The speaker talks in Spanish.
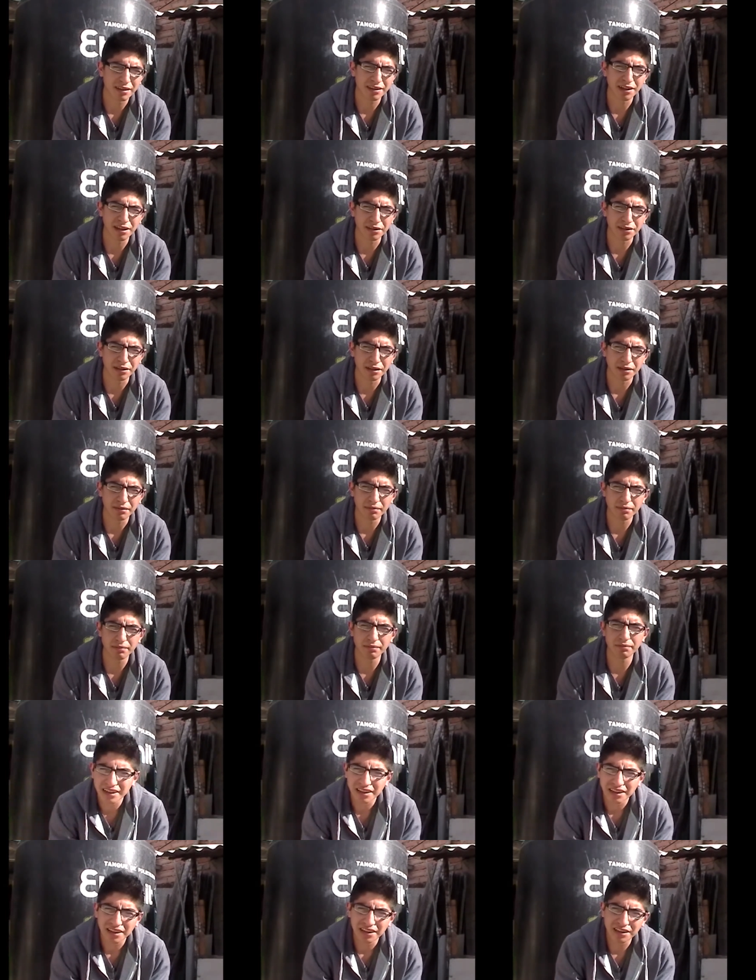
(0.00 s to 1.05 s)
día a día.
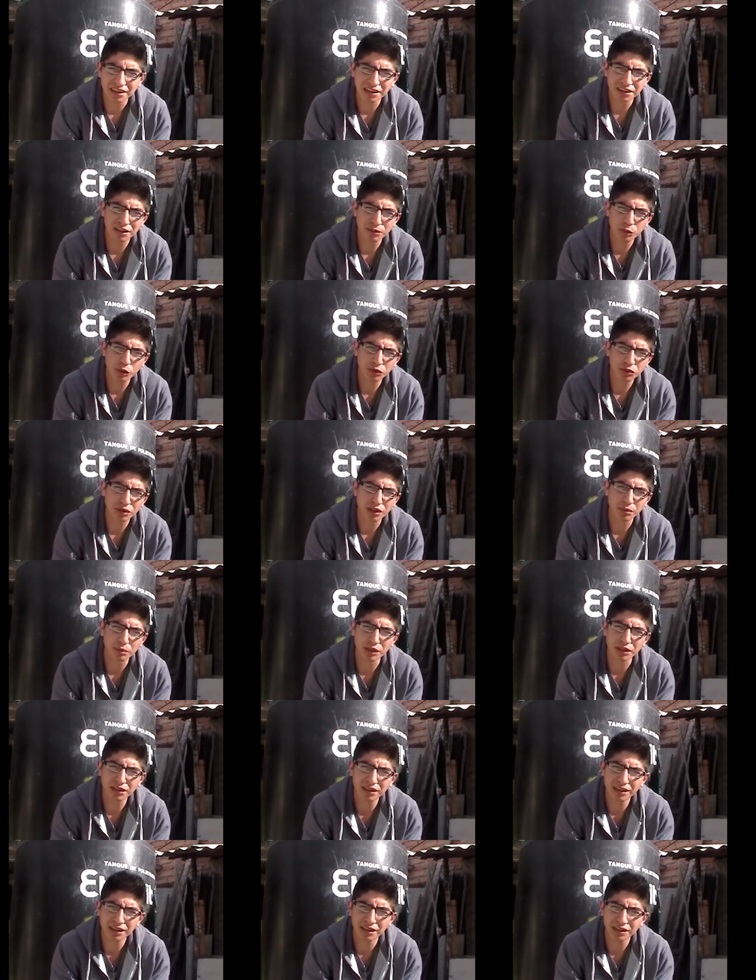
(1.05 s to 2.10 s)
Y ese monstruo la
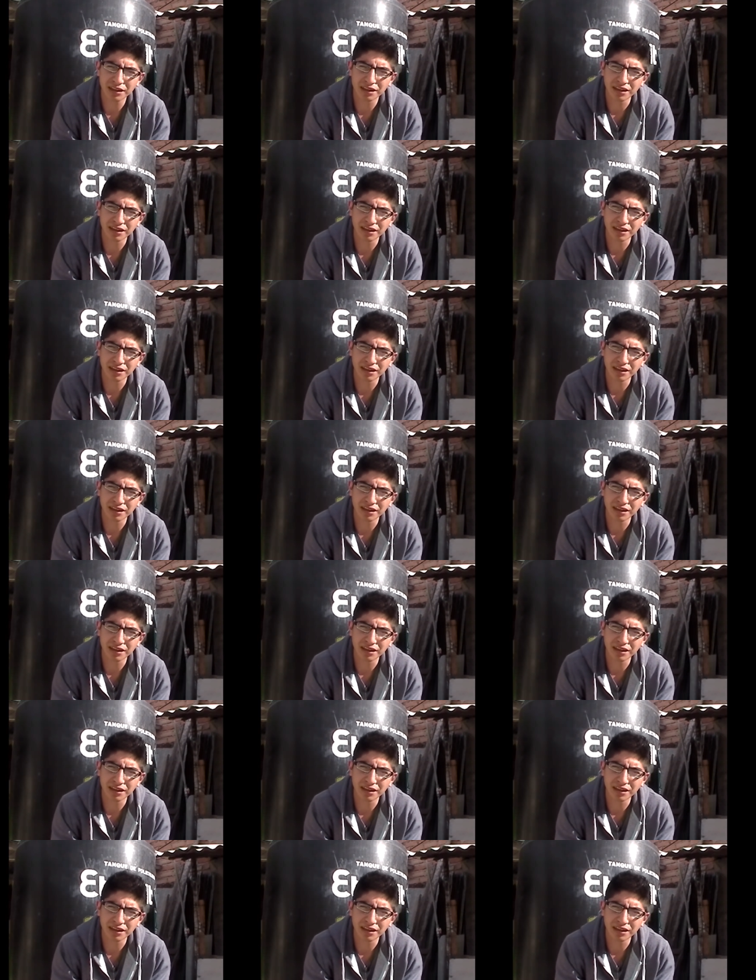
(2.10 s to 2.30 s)
persigue